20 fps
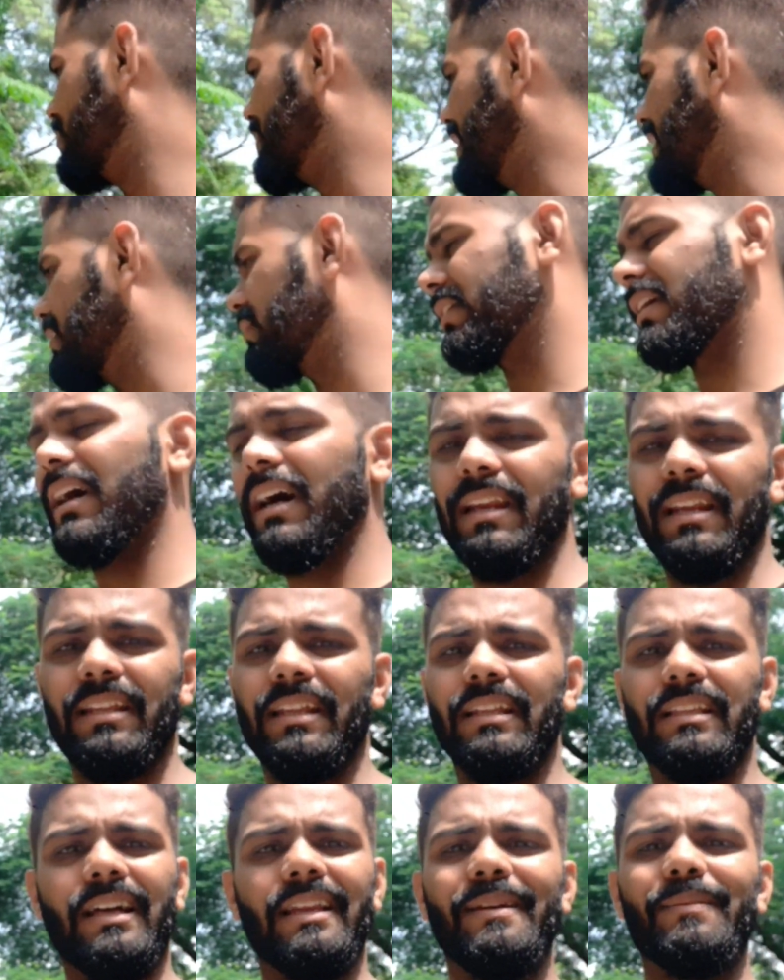पहले कोई खाना
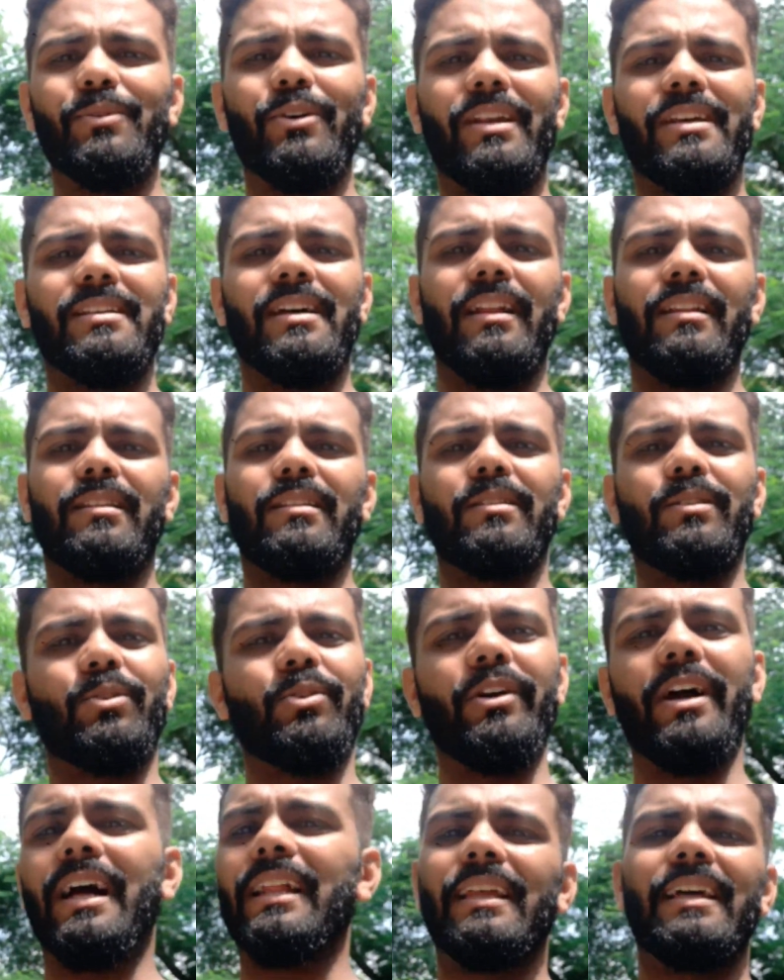देता नहीं पूरे साल तो
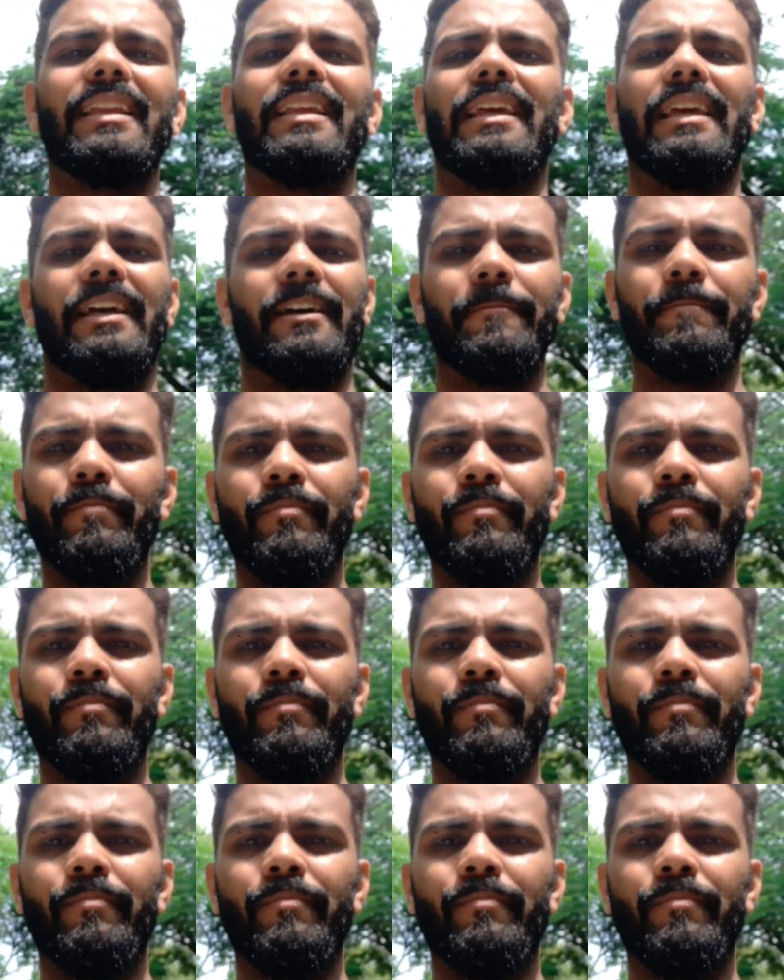कोई आता नहीं है